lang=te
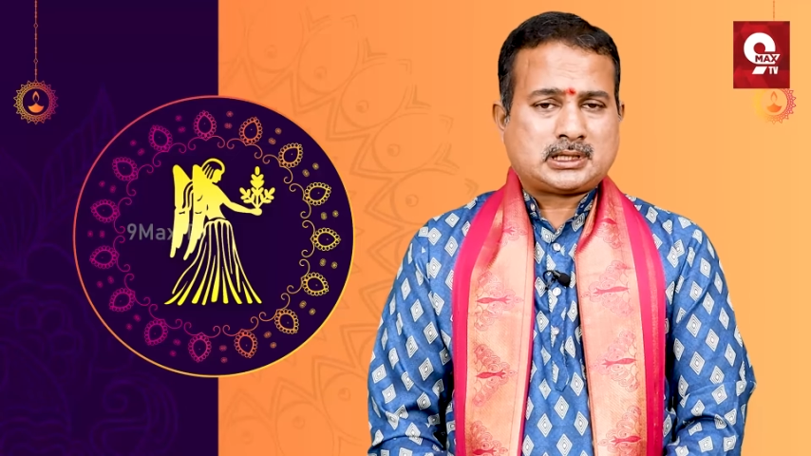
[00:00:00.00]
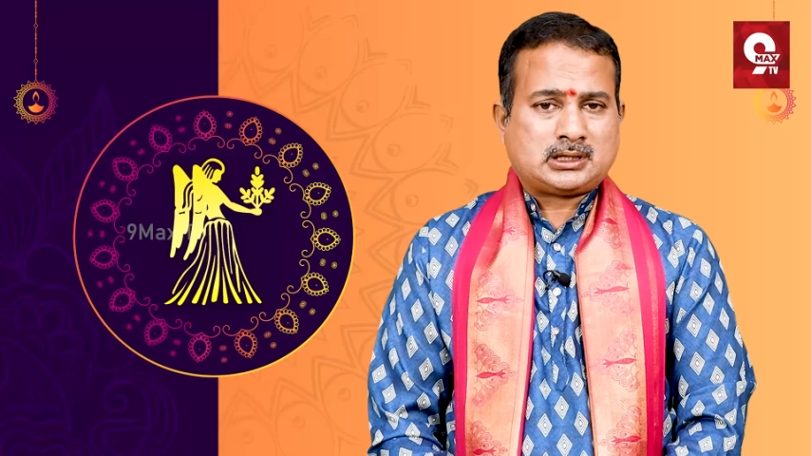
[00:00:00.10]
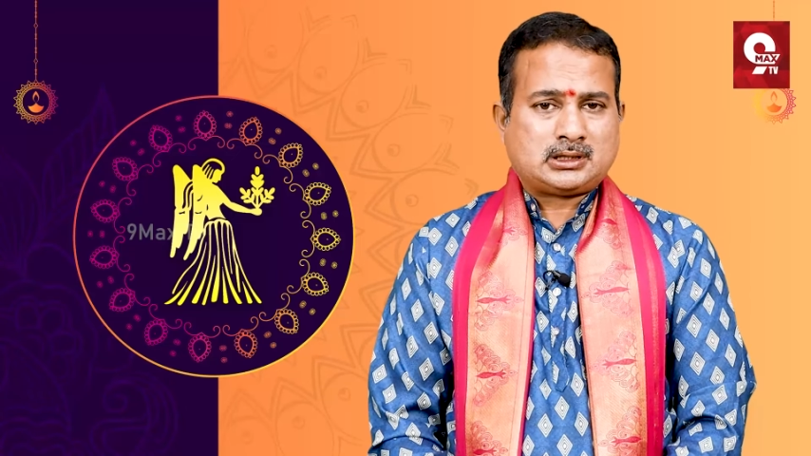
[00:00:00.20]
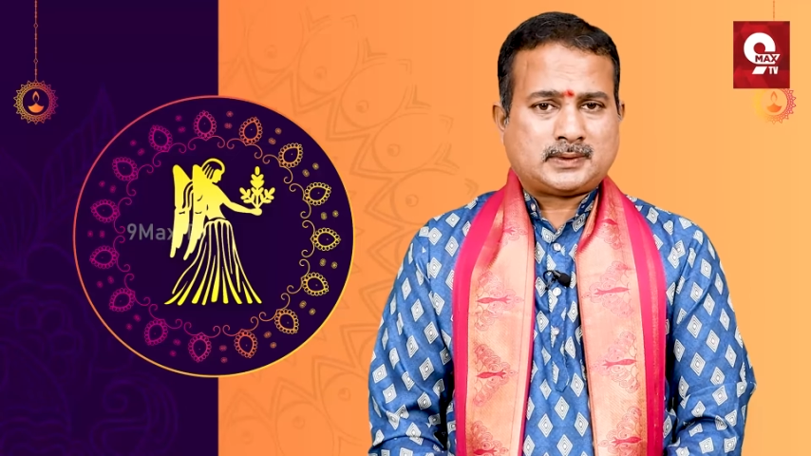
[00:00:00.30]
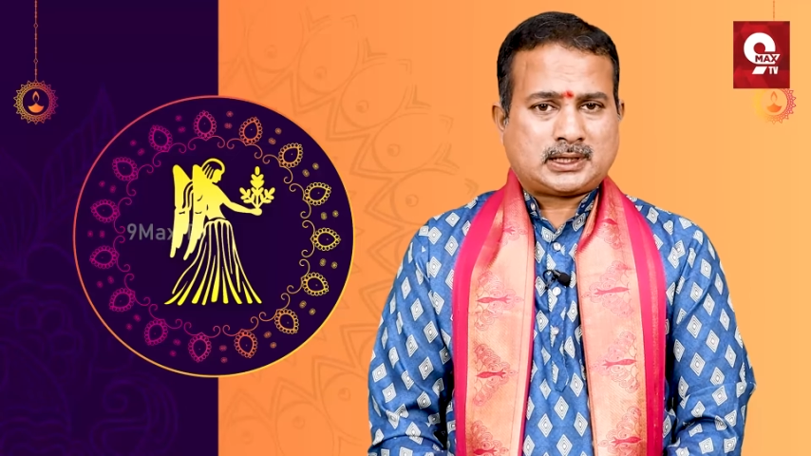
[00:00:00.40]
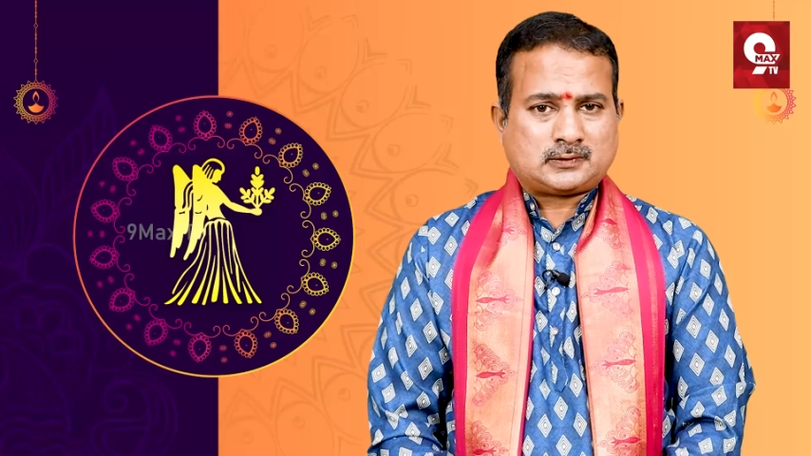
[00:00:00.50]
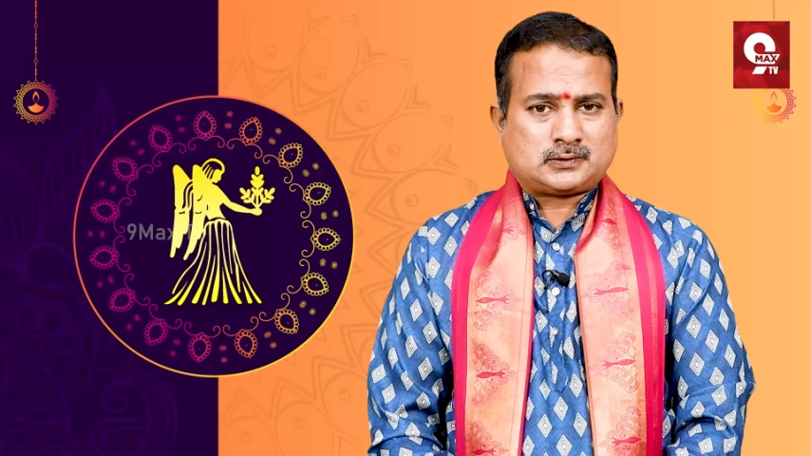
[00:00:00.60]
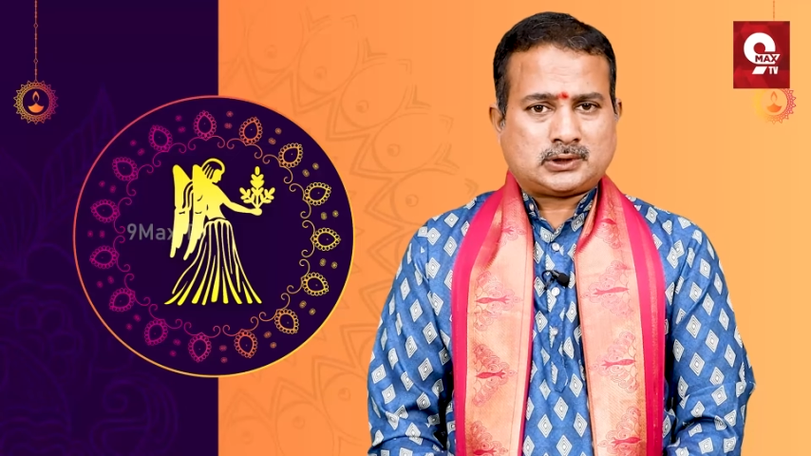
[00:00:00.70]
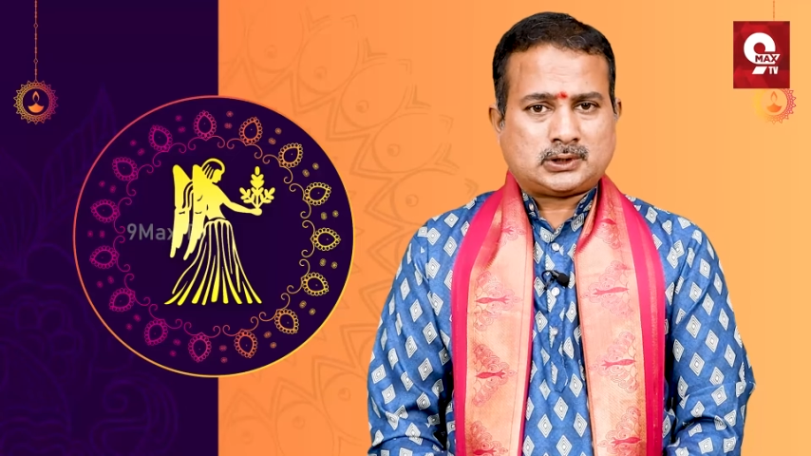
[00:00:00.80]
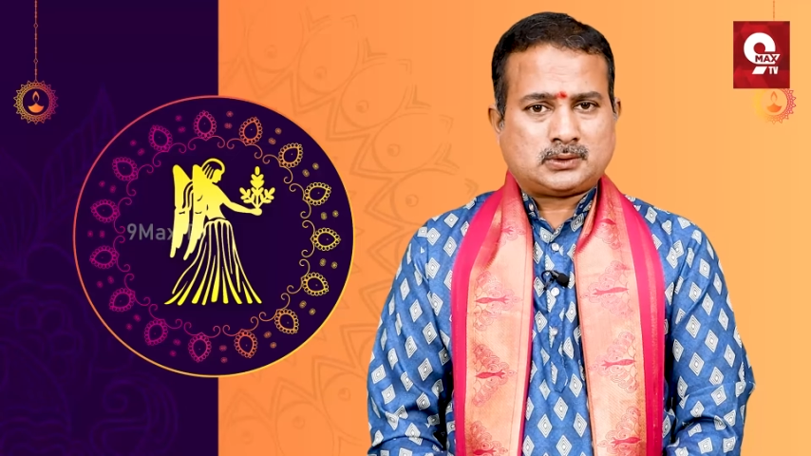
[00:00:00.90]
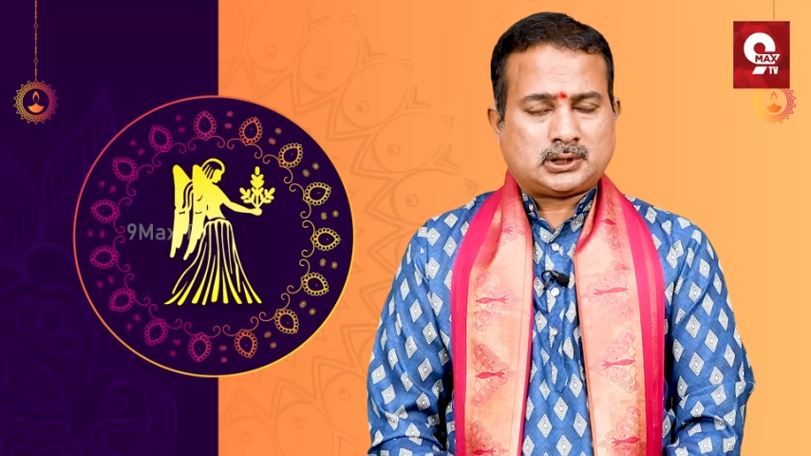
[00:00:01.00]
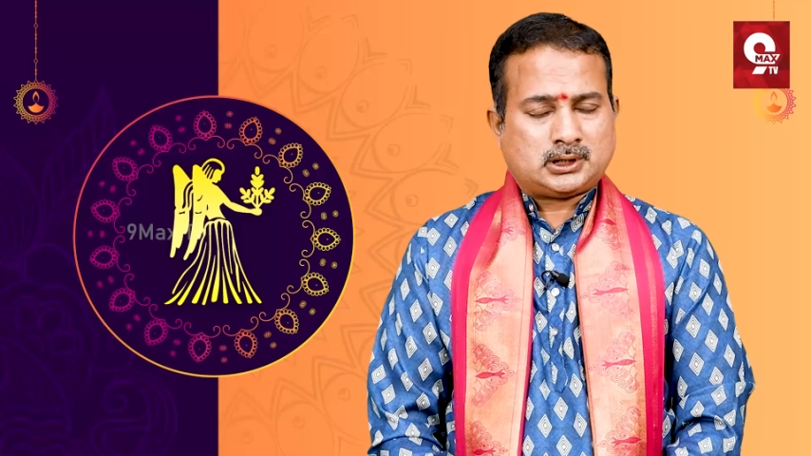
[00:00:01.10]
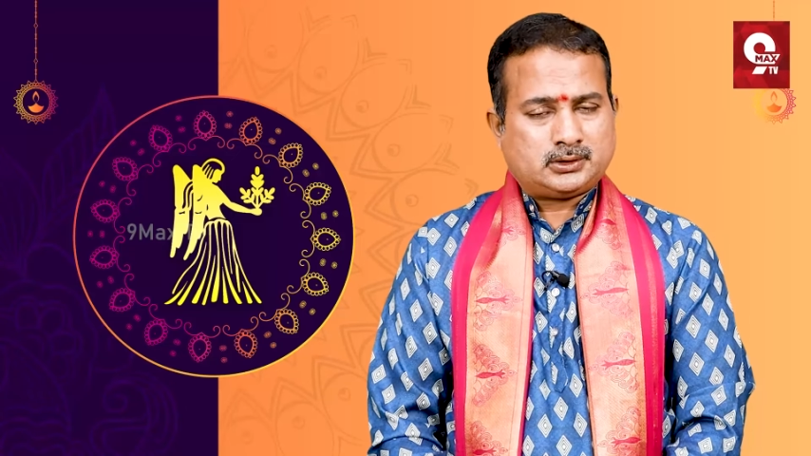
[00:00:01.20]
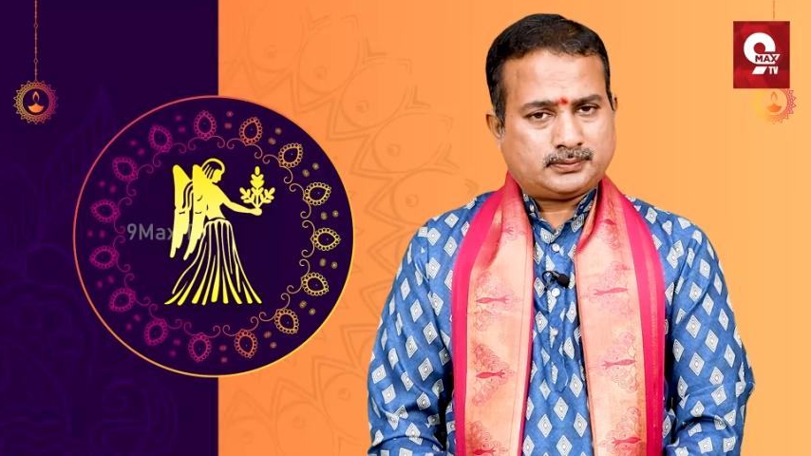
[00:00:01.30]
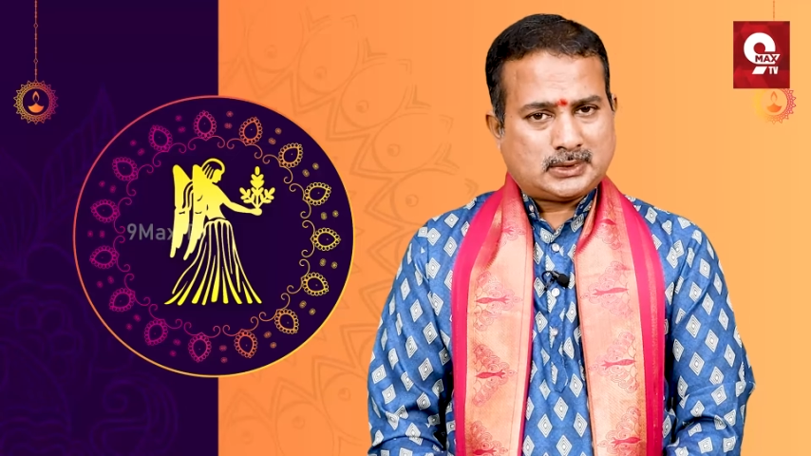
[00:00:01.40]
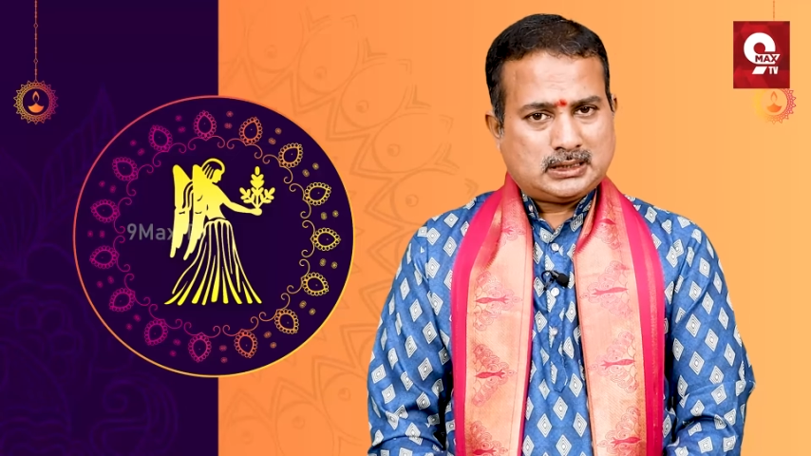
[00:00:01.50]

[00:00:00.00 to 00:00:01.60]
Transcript: స్థానంలో వక్రత్వంలో ఉన్నాడు